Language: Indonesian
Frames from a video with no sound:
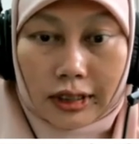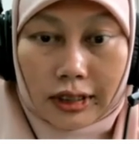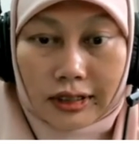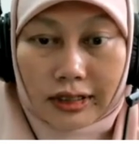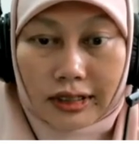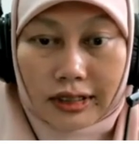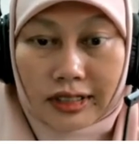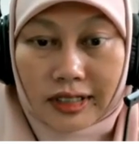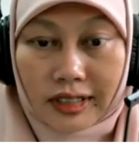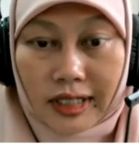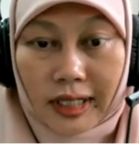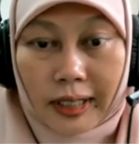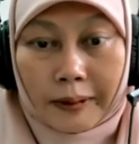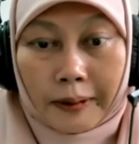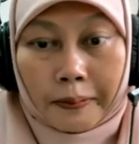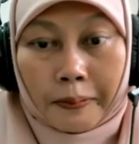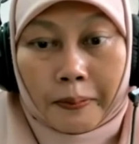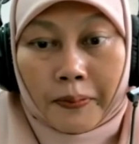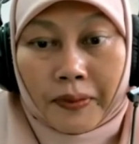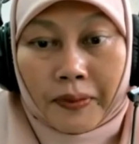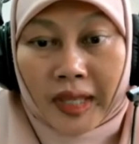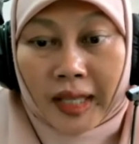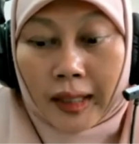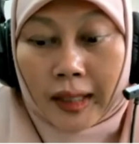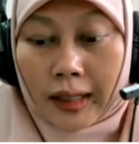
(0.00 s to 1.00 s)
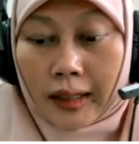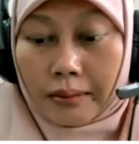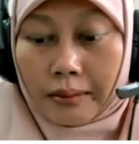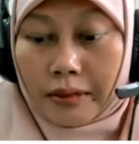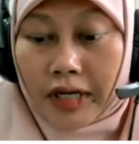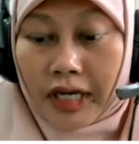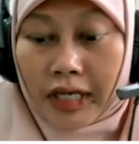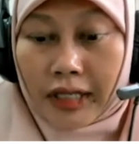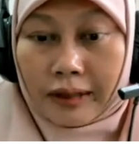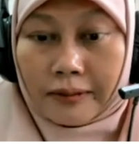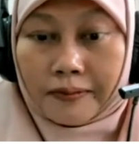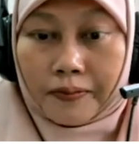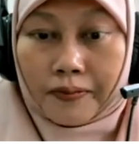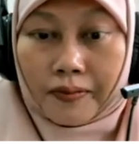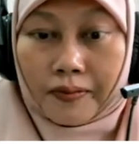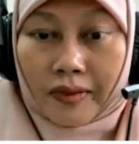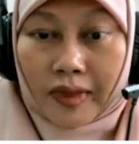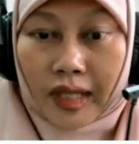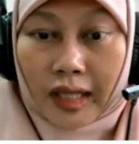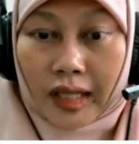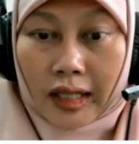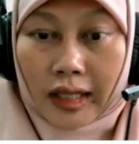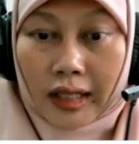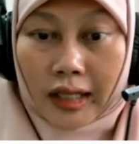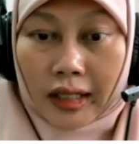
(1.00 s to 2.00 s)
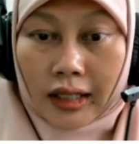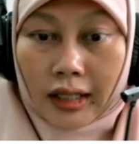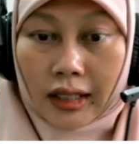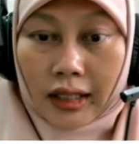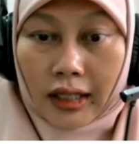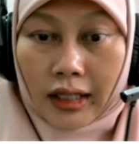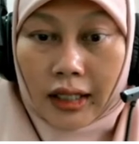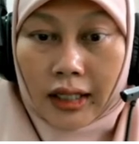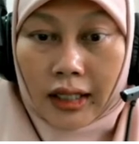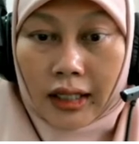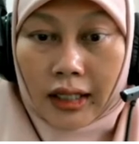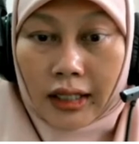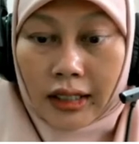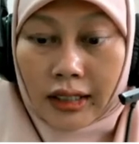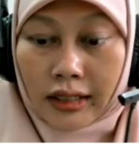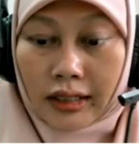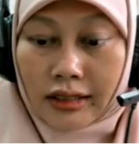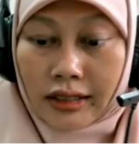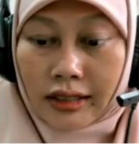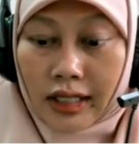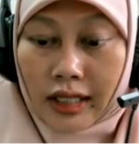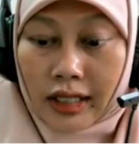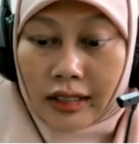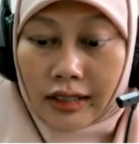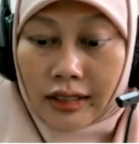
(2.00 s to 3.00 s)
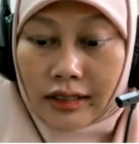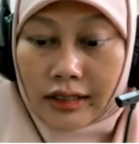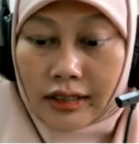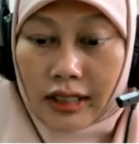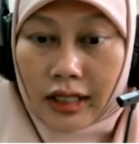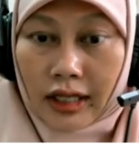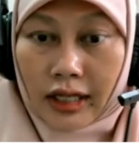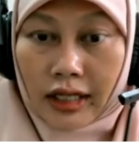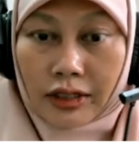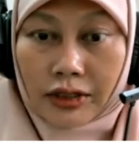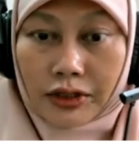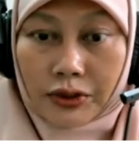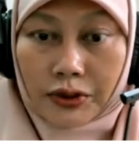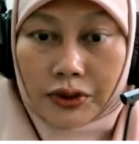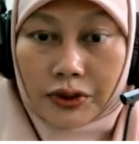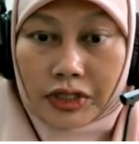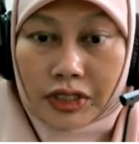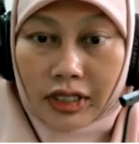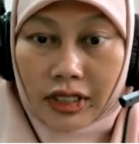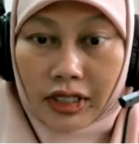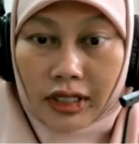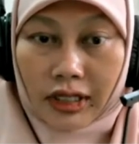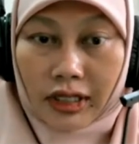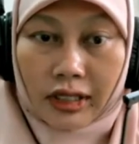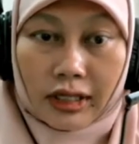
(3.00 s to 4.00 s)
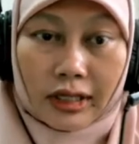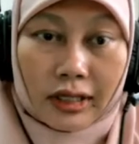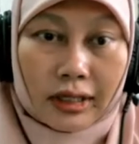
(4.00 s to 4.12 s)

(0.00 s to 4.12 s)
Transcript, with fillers: Selesai. Baik, uh, slide selanjutnya